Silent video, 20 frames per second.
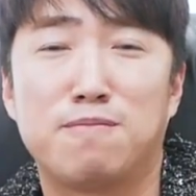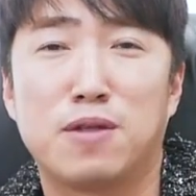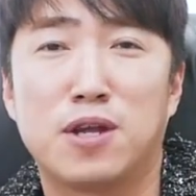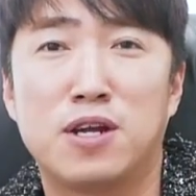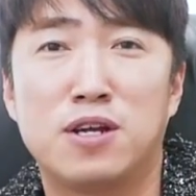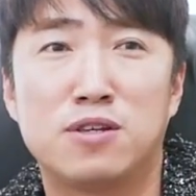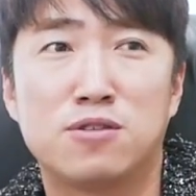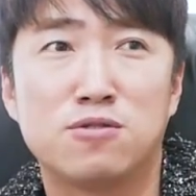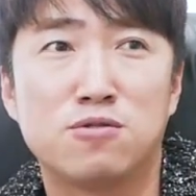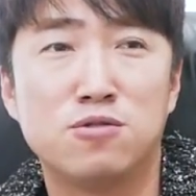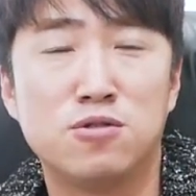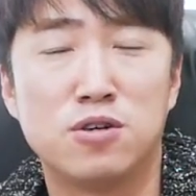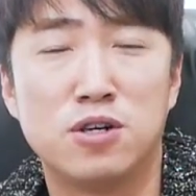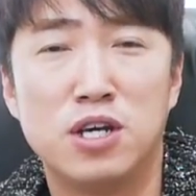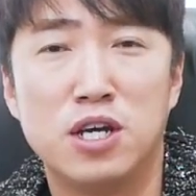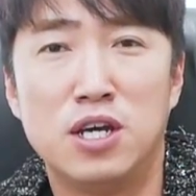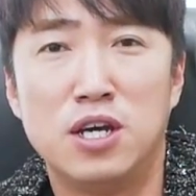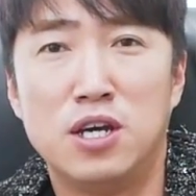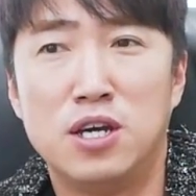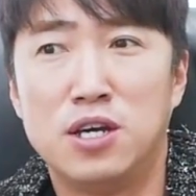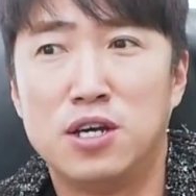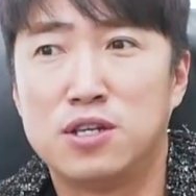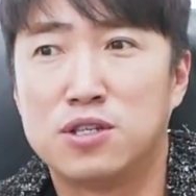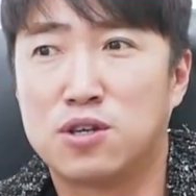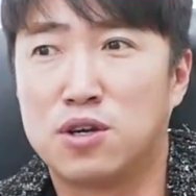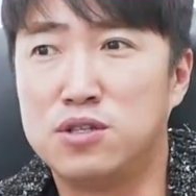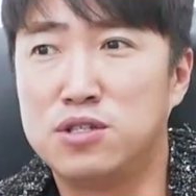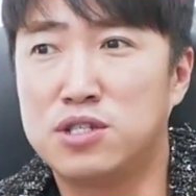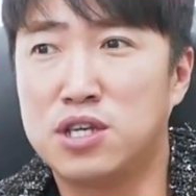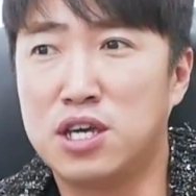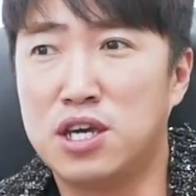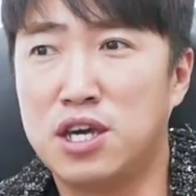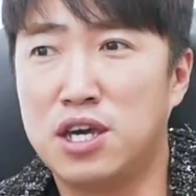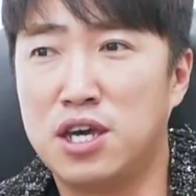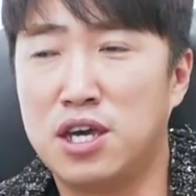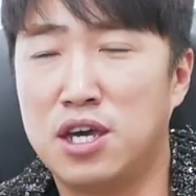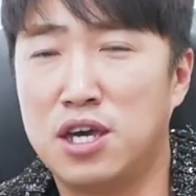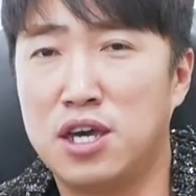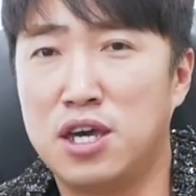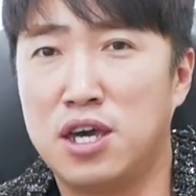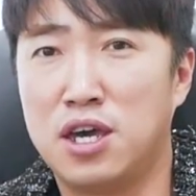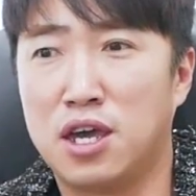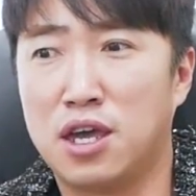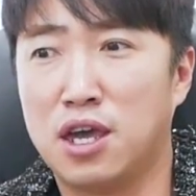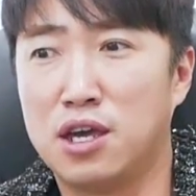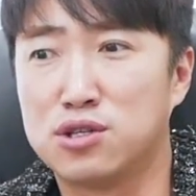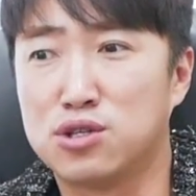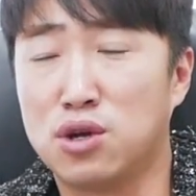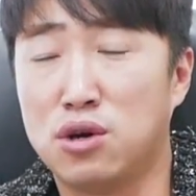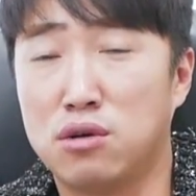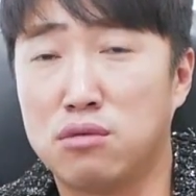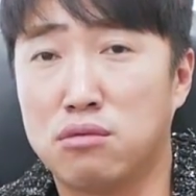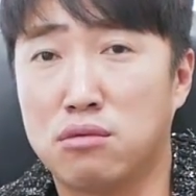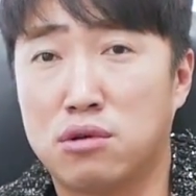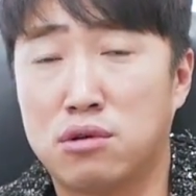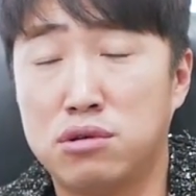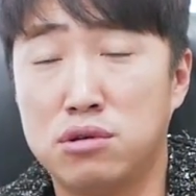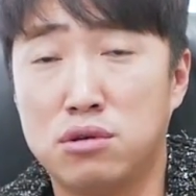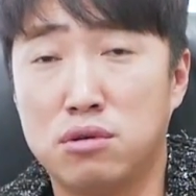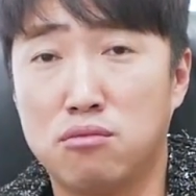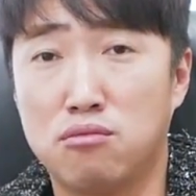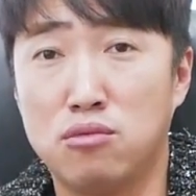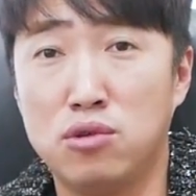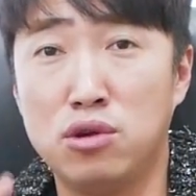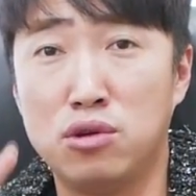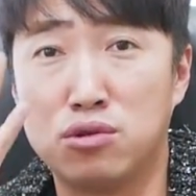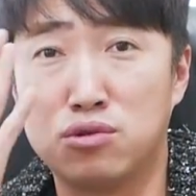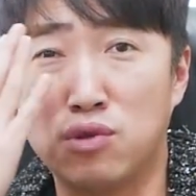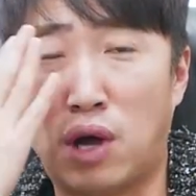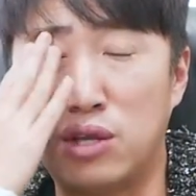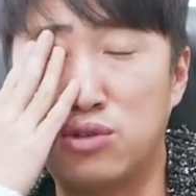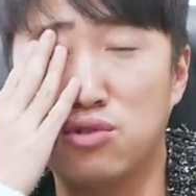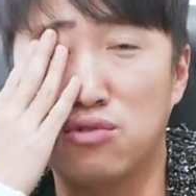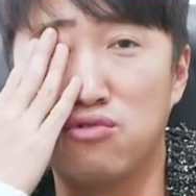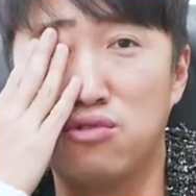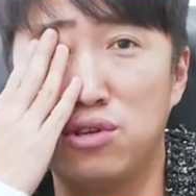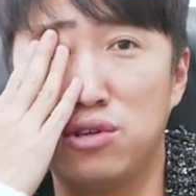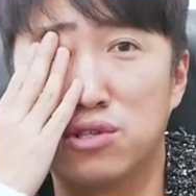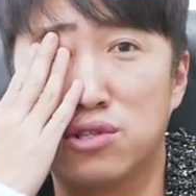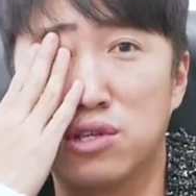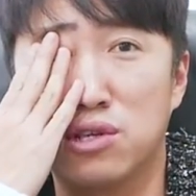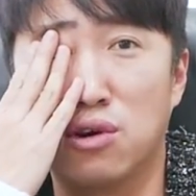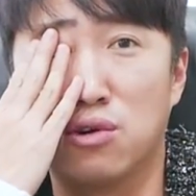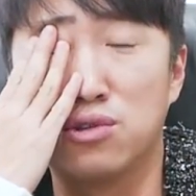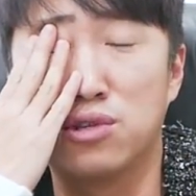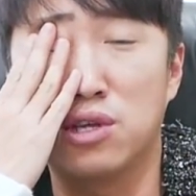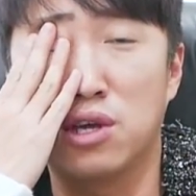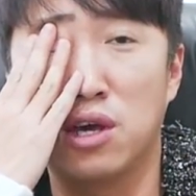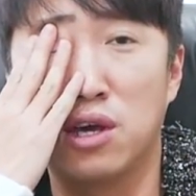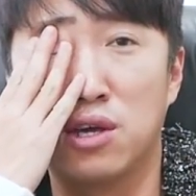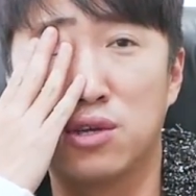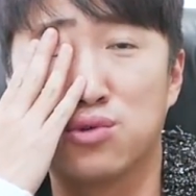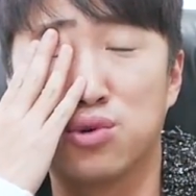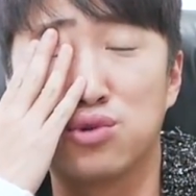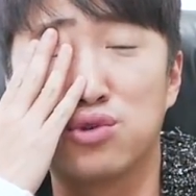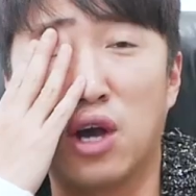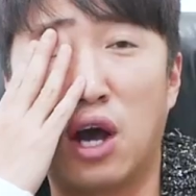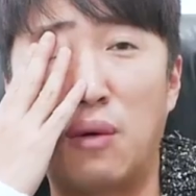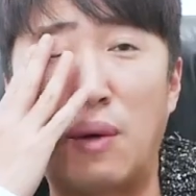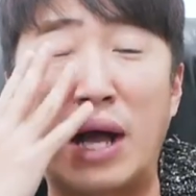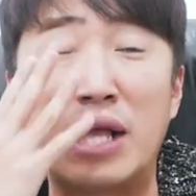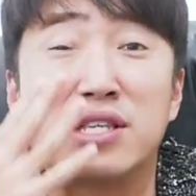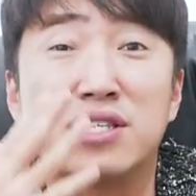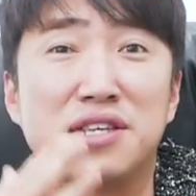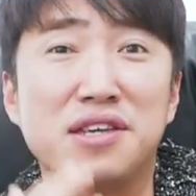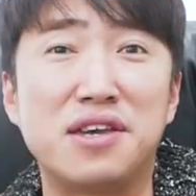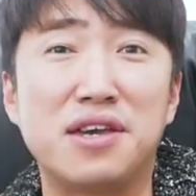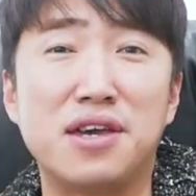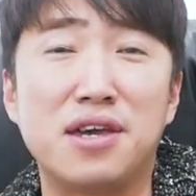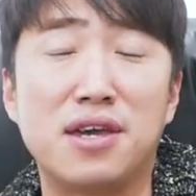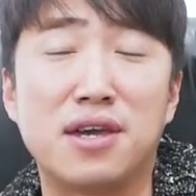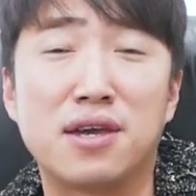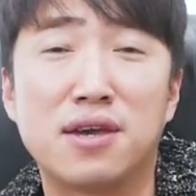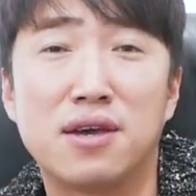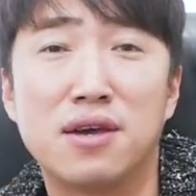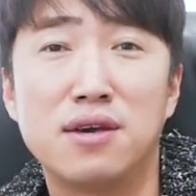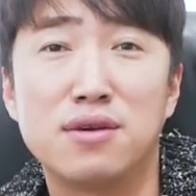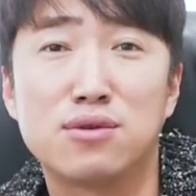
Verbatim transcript: 그래가지고 전쟁에서 그, 이 한쪽을 잃었으니까 어떻게 조조가 왔지.